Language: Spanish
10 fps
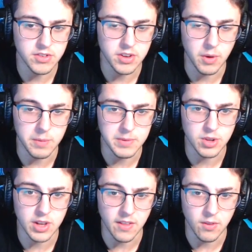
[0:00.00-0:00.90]
No sé, igual me
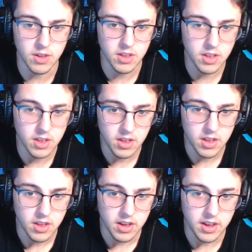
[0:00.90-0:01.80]
estoy liando, ¿eh?
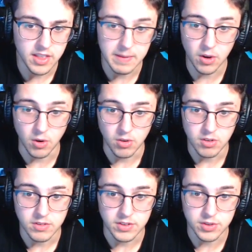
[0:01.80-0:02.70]
eh dame algo.
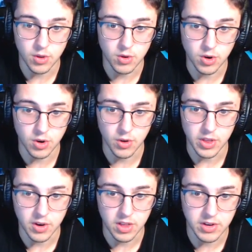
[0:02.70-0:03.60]
Es todo rojo,
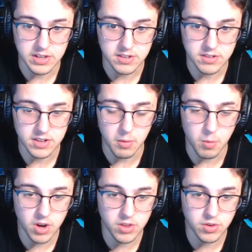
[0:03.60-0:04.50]
de corazones. No,
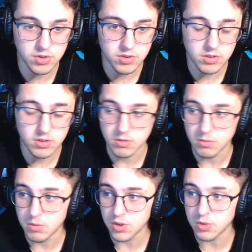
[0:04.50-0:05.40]
muertos.
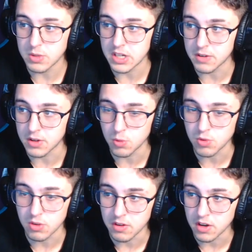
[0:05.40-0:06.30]
Muertos vas a acabar
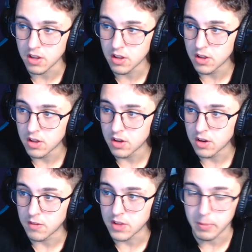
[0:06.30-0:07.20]
tú, chaval.
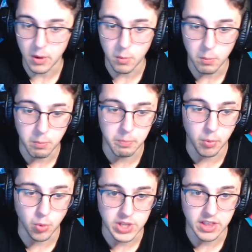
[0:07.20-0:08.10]
Como te pego un
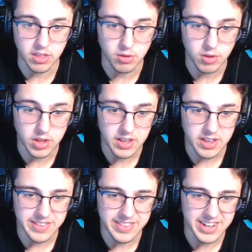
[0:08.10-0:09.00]
puñetazo.
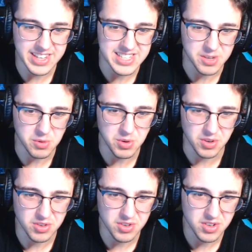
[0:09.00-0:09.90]
Tres
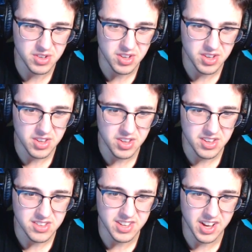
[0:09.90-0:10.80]
euros.
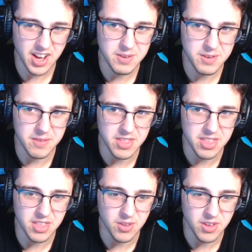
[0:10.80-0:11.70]
Esta caja no me ha
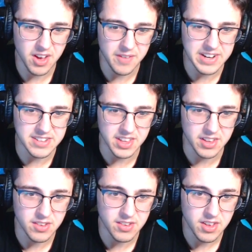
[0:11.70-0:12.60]
convencido, ¿eh? A ver
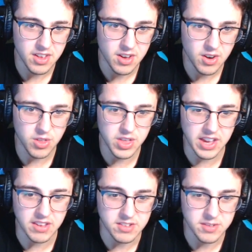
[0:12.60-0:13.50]
esta.
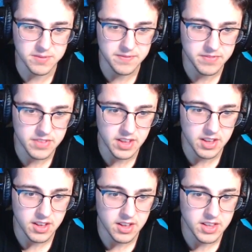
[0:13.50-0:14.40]
Cociquéis.
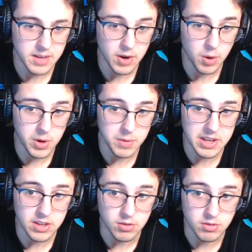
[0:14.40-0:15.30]
Dame algo bueno, mi
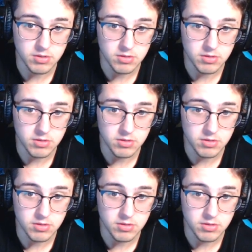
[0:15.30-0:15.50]
niño.